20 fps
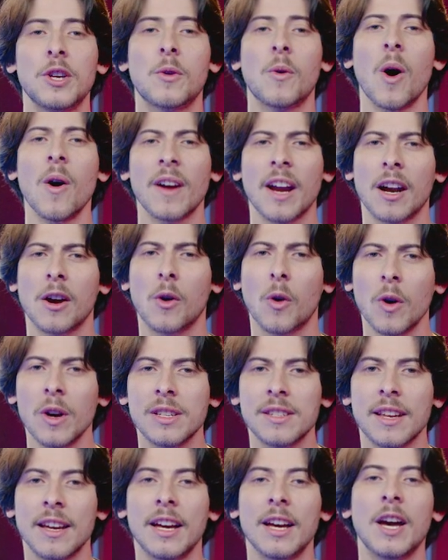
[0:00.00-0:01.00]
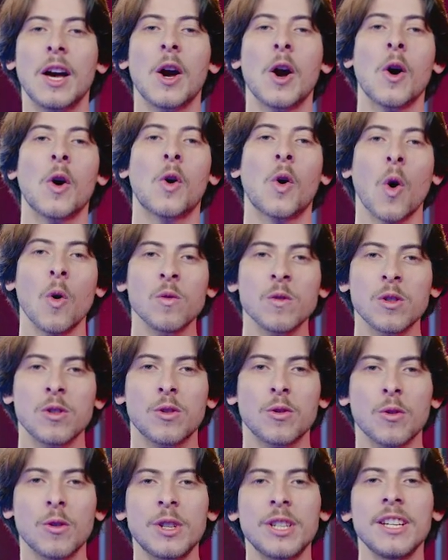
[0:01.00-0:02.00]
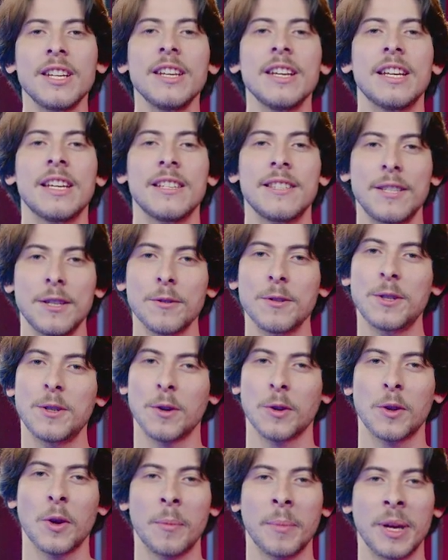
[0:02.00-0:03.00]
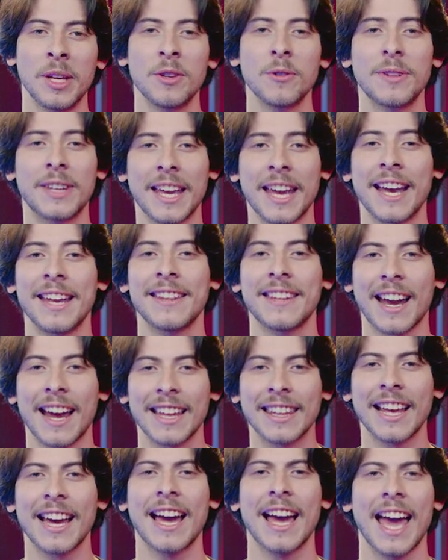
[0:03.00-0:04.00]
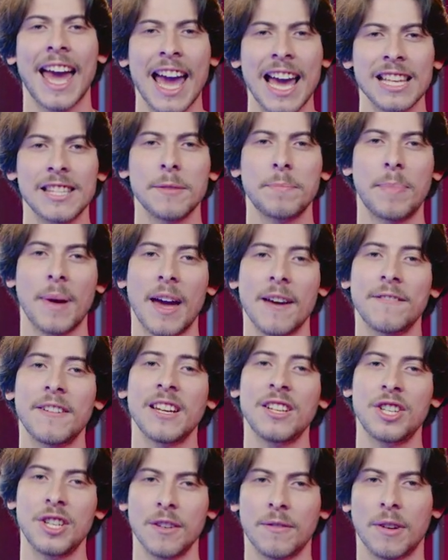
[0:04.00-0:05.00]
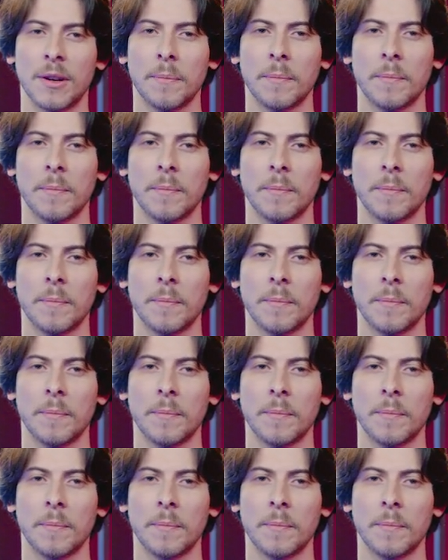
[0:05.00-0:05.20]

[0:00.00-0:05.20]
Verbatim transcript: de qualquer coisa, consulte se o seu domínio tem a entrada SPF ativa.